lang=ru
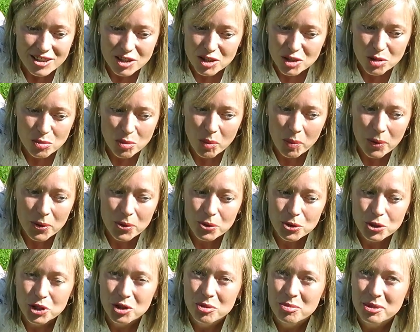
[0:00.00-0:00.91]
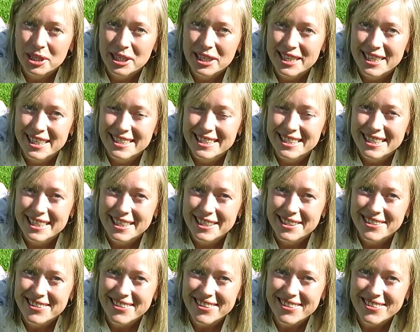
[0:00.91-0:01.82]
Чтобы получить прекрасный
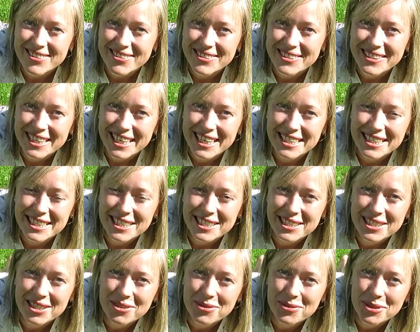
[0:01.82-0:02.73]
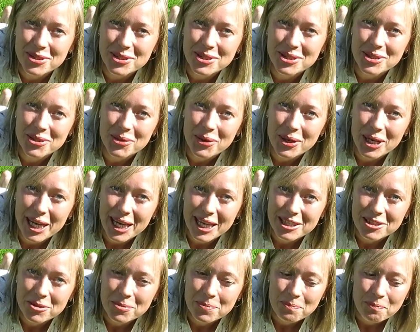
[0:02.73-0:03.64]
газон, нужно косить его сто
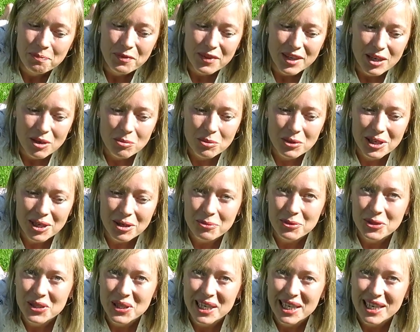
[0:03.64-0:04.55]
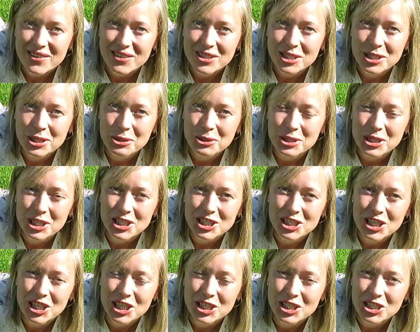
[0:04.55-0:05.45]
лет. Мне мой нравится уже
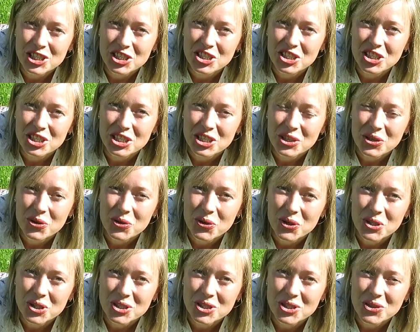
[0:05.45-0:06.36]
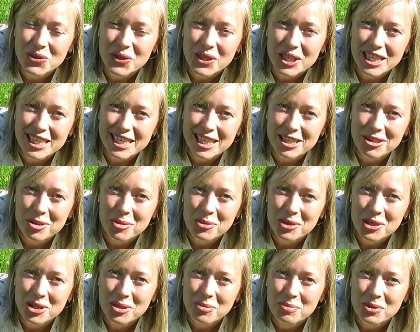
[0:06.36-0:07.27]
через 4 года. 100 лет, я
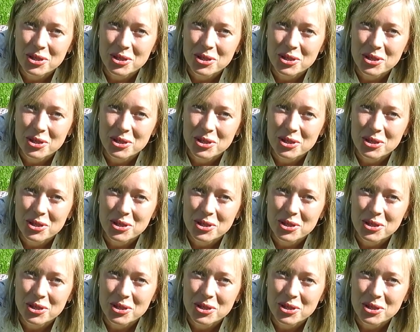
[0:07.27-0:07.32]
думаю, это